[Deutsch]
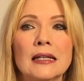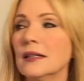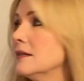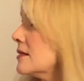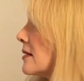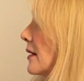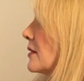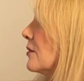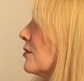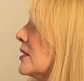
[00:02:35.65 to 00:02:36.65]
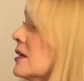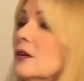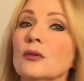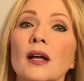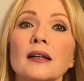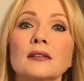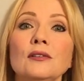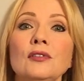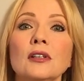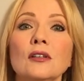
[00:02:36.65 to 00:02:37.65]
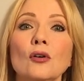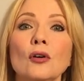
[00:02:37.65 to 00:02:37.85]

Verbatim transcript: ins Zeichen Widder und aktivieren